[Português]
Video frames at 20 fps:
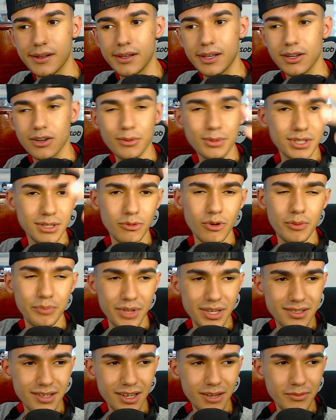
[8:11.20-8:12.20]
Começamos One
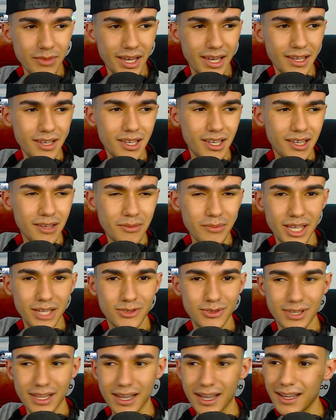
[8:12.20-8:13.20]
Piece e
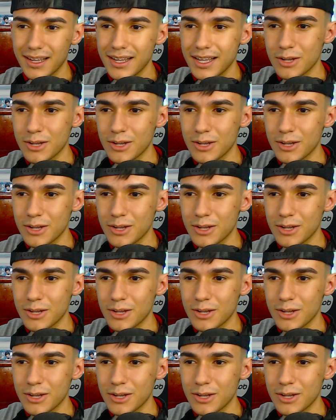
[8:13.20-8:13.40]
Kimetsu, tá?